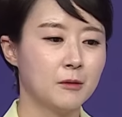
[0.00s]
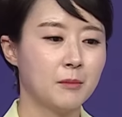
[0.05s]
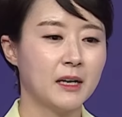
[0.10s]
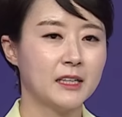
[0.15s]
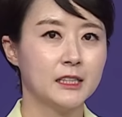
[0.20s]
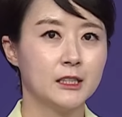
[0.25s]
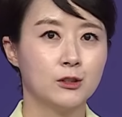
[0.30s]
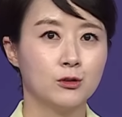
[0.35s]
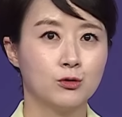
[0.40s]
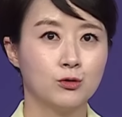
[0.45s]

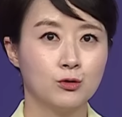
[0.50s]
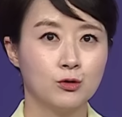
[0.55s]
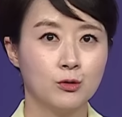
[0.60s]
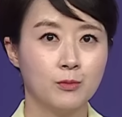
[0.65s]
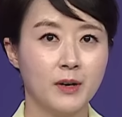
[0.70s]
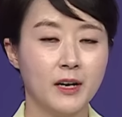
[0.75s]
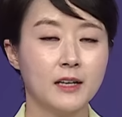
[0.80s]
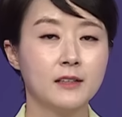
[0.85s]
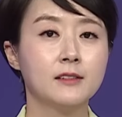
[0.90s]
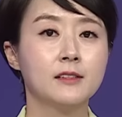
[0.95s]
많이들
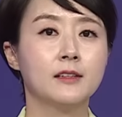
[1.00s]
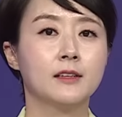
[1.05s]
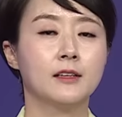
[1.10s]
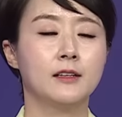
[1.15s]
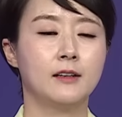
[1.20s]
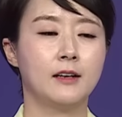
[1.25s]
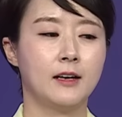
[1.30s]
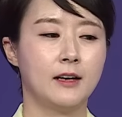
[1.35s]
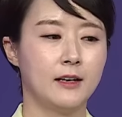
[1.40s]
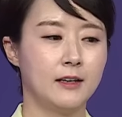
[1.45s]
궁금해
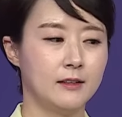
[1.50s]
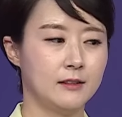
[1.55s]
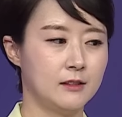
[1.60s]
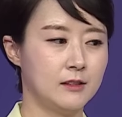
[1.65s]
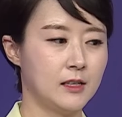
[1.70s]
하시길래